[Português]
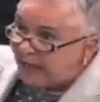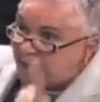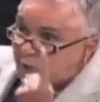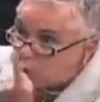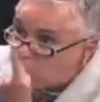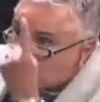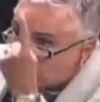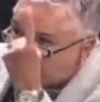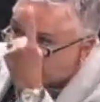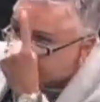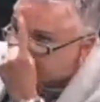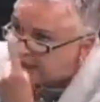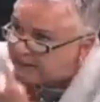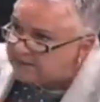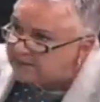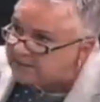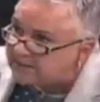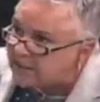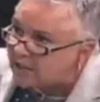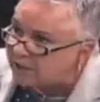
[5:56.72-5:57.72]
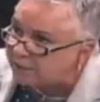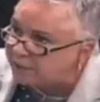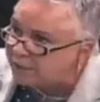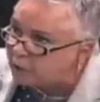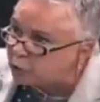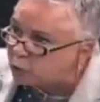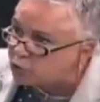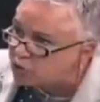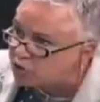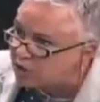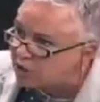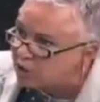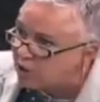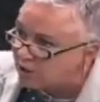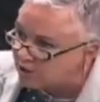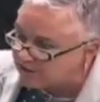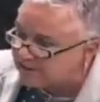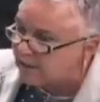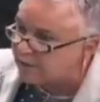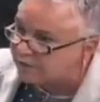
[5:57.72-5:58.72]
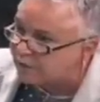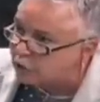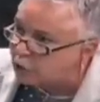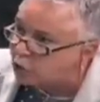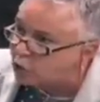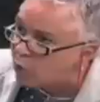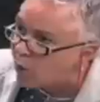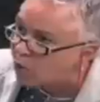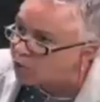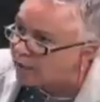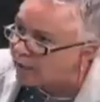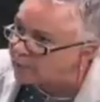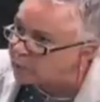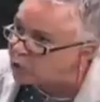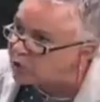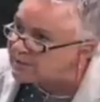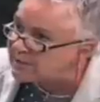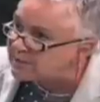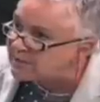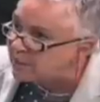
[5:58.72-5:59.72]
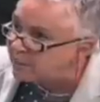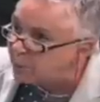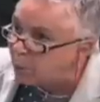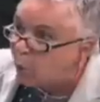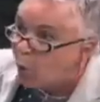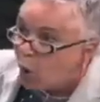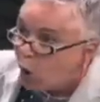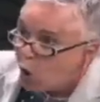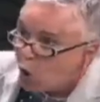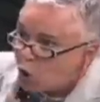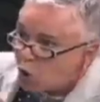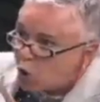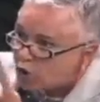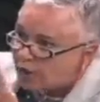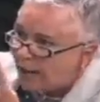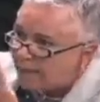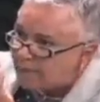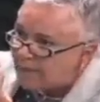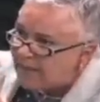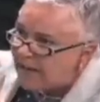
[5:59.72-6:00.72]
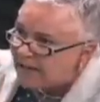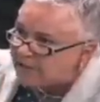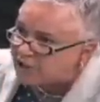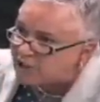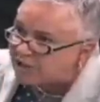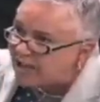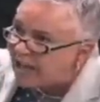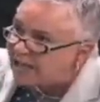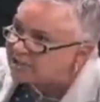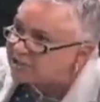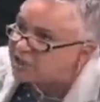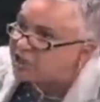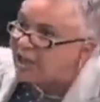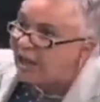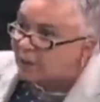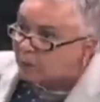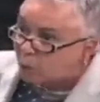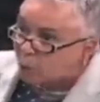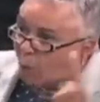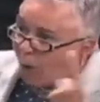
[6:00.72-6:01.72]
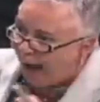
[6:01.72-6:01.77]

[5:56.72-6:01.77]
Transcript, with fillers: sem nunca terem servido em, servido em qualquer município. No gabinete dele tinha